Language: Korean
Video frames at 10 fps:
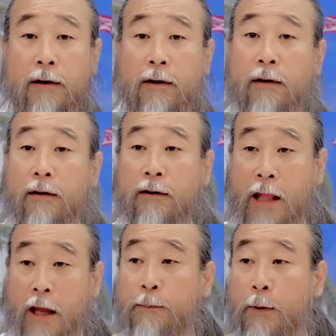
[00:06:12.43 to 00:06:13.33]
어? 어?
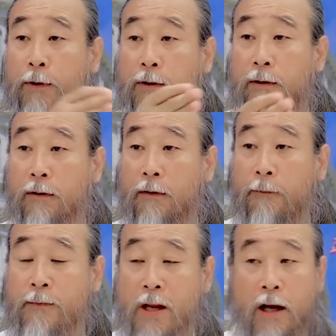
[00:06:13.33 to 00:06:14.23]
내 옆에부터.
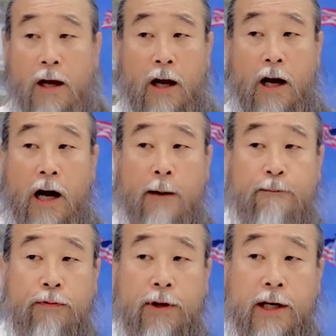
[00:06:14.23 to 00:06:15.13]

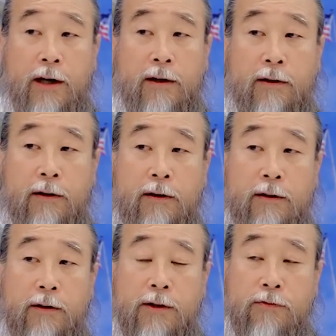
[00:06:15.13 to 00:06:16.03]
아프리카를,
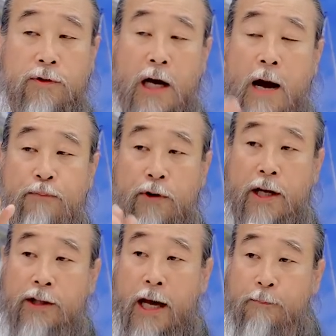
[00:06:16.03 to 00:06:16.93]

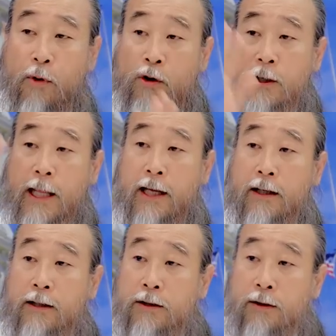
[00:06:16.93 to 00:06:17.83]
아프리카 내가 멀다
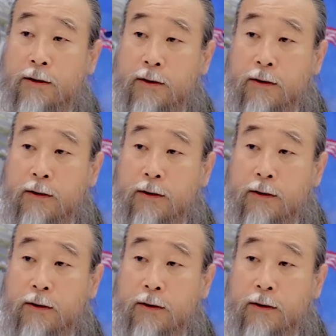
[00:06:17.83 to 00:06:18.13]
이거죠.